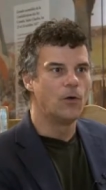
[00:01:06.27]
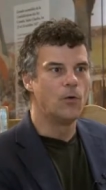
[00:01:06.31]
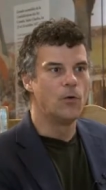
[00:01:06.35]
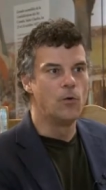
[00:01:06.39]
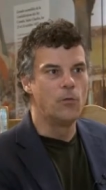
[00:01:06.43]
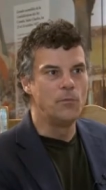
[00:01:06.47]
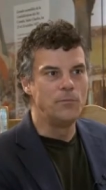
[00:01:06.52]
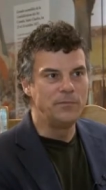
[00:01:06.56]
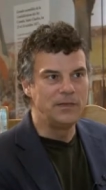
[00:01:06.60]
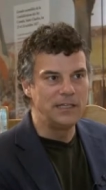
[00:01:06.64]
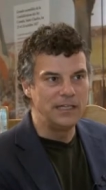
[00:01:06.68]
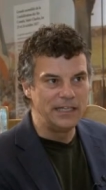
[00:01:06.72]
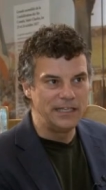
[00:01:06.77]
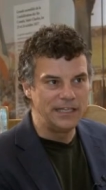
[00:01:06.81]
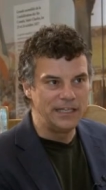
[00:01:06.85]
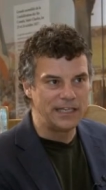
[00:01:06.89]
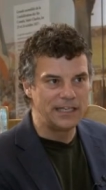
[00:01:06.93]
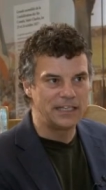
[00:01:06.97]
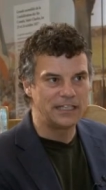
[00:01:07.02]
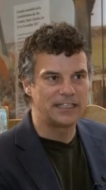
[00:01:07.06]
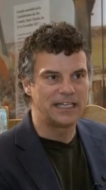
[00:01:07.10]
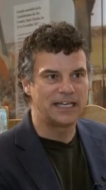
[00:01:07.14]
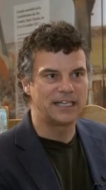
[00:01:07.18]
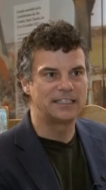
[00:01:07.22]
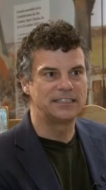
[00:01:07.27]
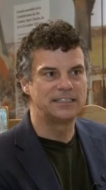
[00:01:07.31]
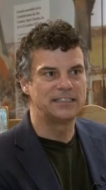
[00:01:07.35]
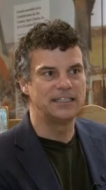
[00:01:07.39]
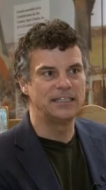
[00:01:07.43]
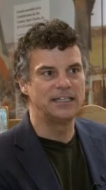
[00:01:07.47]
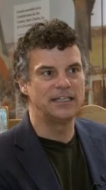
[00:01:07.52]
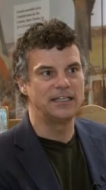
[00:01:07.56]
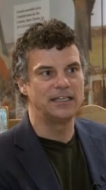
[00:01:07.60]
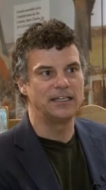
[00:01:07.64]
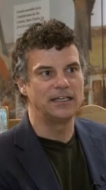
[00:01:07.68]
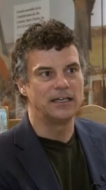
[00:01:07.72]
aux milliers
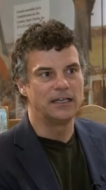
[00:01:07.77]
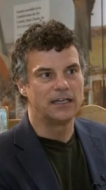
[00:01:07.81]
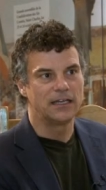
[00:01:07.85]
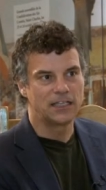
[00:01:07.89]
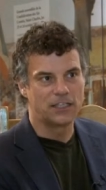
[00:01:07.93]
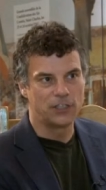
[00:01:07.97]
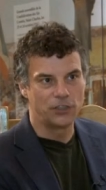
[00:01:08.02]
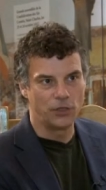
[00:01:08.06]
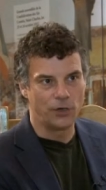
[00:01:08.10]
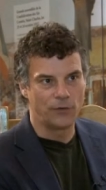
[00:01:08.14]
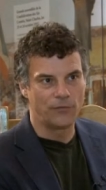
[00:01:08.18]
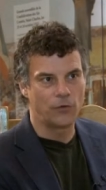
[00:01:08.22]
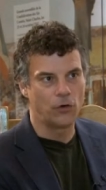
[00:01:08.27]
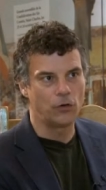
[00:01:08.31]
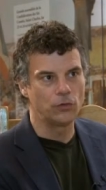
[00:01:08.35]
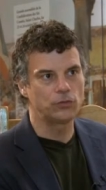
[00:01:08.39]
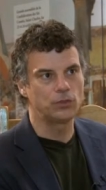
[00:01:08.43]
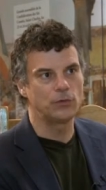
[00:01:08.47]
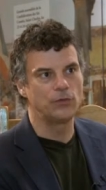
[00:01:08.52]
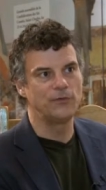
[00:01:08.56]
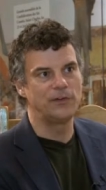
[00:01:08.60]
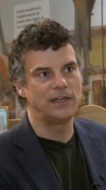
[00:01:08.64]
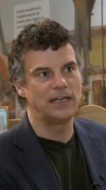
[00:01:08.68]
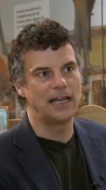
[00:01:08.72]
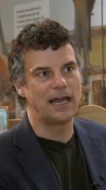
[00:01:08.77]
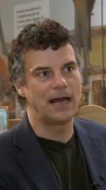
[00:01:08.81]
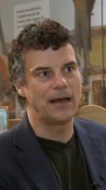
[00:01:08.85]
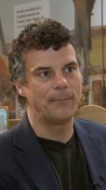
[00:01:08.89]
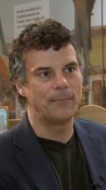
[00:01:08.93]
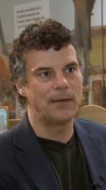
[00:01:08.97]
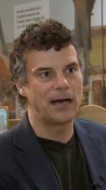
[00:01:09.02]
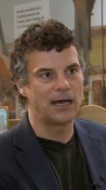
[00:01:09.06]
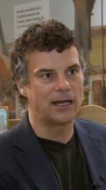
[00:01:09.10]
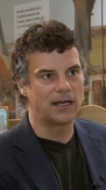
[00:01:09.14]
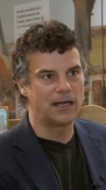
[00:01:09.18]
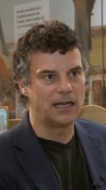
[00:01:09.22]
d'exilés qui devront trouver
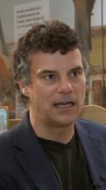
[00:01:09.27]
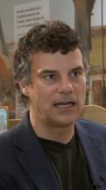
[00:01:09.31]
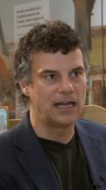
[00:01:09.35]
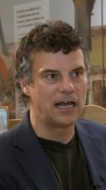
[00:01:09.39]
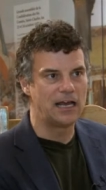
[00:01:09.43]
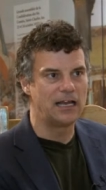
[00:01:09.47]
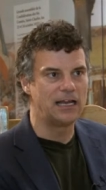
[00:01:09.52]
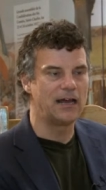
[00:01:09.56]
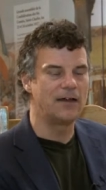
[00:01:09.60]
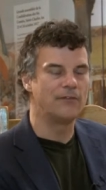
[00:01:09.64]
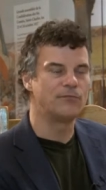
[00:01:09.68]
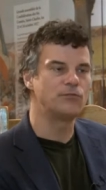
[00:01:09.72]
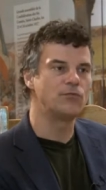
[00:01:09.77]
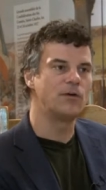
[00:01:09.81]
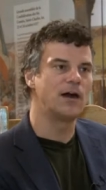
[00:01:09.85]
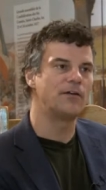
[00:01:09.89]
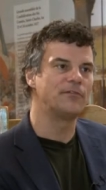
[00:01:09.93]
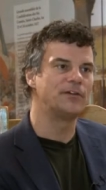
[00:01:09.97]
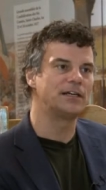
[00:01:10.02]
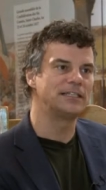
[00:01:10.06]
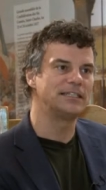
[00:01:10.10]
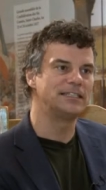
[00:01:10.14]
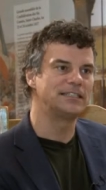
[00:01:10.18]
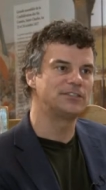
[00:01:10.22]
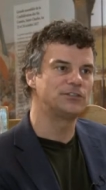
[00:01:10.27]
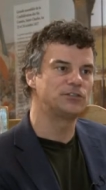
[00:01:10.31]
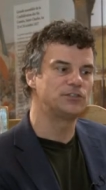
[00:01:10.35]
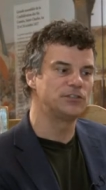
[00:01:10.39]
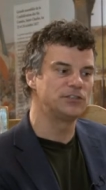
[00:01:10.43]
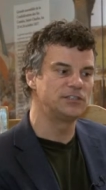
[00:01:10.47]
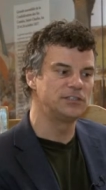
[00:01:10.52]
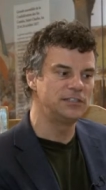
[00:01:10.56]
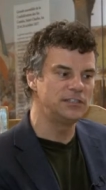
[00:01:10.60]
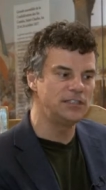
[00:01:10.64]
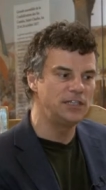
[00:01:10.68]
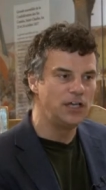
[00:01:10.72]
la voie vers les
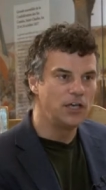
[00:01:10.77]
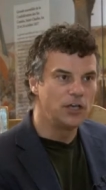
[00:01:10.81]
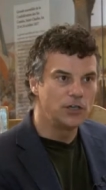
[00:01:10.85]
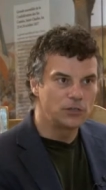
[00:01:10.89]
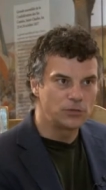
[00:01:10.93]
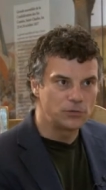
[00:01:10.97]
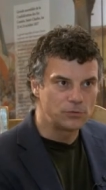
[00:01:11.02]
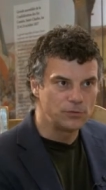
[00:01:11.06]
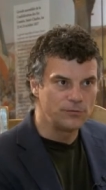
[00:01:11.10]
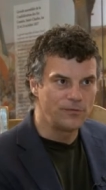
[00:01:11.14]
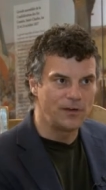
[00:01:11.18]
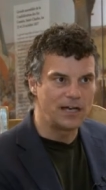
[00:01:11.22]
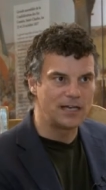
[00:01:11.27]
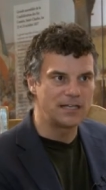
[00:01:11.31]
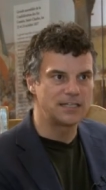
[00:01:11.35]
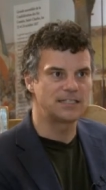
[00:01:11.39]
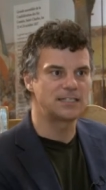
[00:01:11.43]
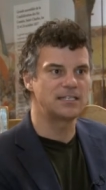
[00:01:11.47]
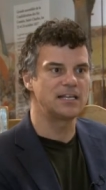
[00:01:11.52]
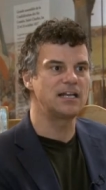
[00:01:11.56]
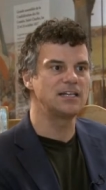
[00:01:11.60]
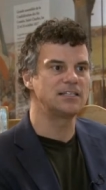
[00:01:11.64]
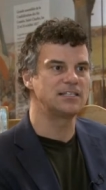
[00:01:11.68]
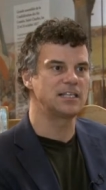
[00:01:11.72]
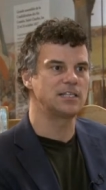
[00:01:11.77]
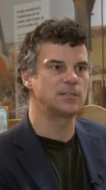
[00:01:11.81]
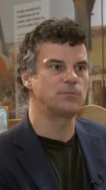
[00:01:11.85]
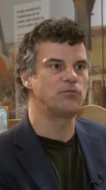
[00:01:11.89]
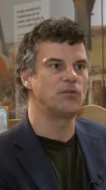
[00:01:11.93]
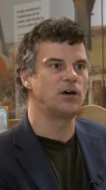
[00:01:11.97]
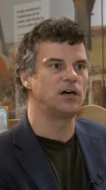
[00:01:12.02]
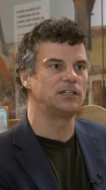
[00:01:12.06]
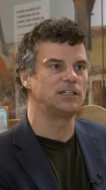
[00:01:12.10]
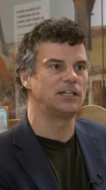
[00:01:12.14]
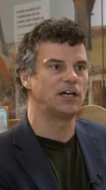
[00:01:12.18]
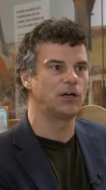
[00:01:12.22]
États-Unis, souvent sans
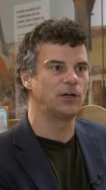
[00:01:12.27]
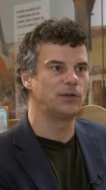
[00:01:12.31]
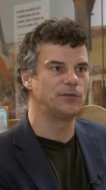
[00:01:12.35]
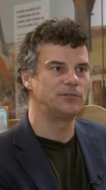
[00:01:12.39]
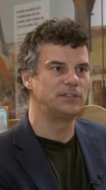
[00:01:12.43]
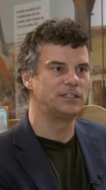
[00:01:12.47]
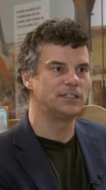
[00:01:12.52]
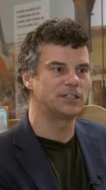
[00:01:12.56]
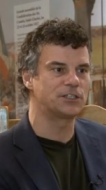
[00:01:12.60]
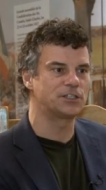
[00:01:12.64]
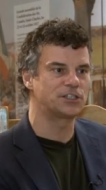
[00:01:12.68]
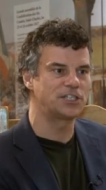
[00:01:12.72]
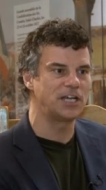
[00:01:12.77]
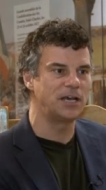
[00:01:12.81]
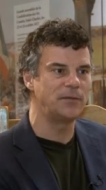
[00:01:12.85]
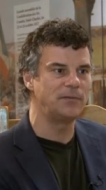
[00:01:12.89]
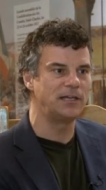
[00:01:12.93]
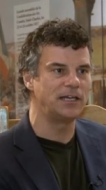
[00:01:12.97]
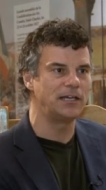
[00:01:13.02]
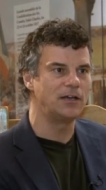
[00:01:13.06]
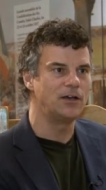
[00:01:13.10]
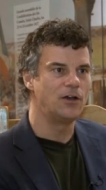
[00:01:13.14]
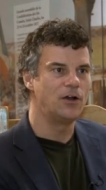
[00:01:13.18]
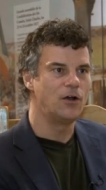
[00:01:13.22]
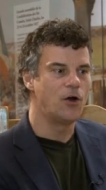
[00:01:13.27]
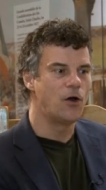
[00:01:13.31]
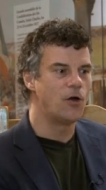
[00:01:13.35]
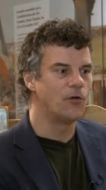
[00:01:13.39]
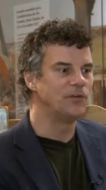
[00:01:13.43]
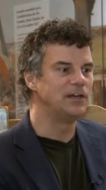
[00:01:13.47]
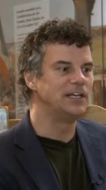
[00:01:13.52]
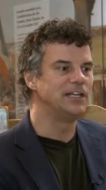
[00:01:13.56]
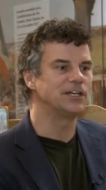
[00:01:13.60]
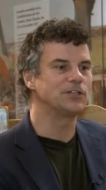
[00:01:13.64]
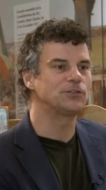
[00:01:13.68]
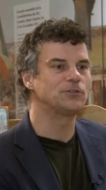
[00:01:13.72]
espoir d'en revenir jamais
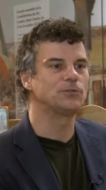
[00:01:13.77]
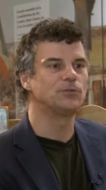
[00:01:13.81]
on va les